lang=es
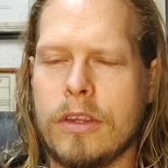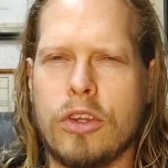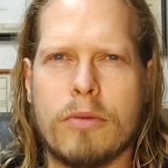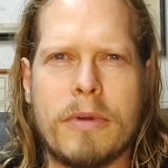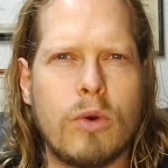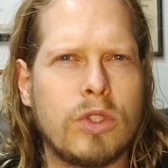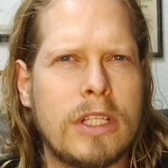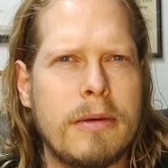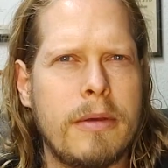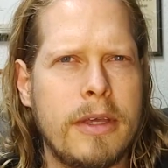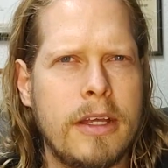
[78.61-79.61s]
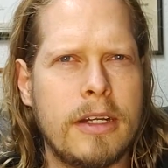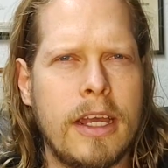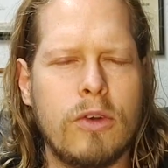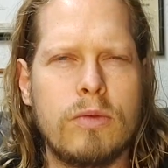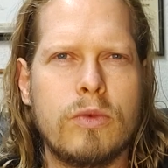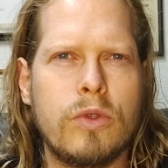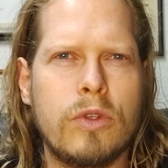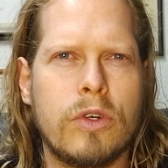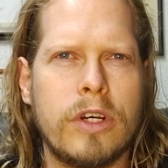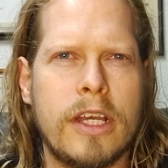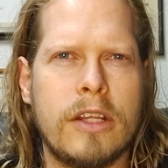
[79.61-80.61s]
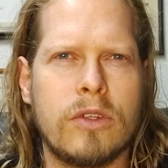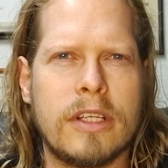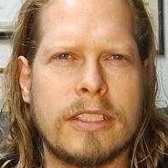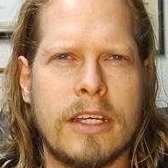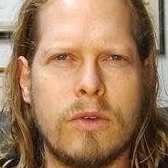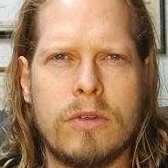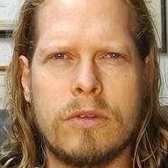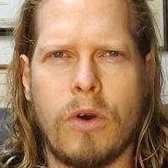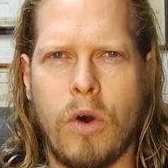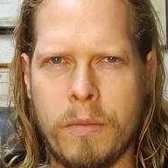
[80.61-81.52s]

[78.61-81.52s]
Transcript: no me gusta vivir en un mundo en donde ser un